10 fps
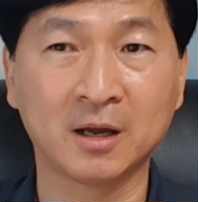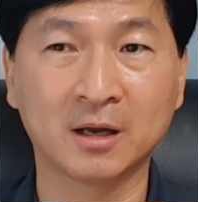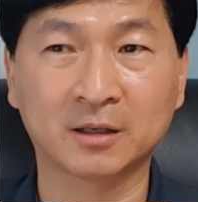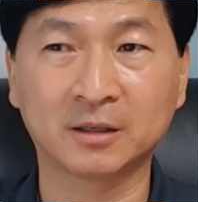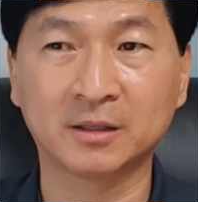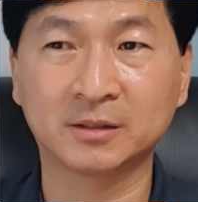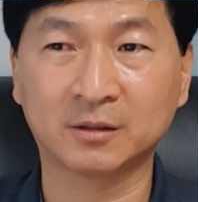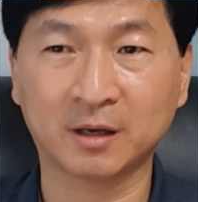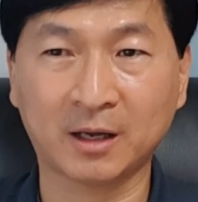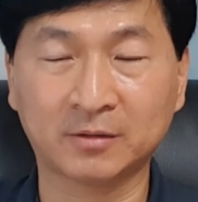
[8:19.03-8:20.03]
그래서
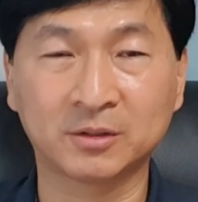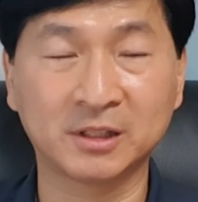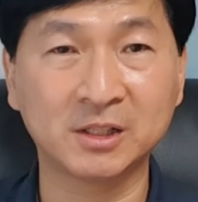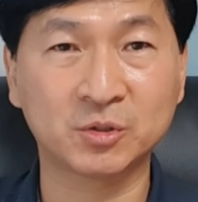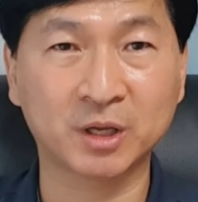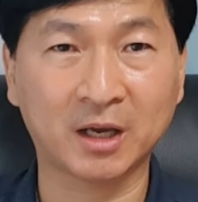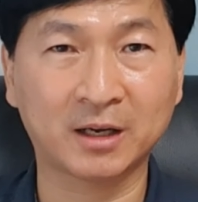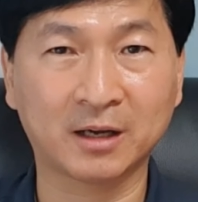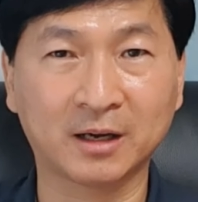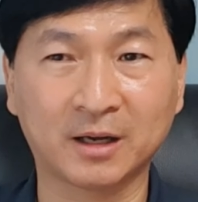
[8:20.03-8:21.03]
하던 일 중에
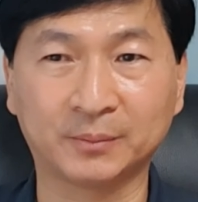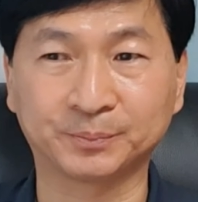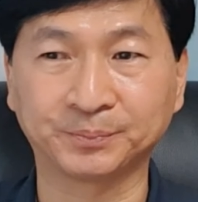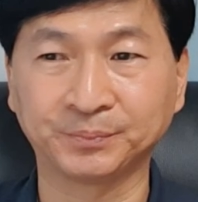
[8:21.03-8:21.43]
하나가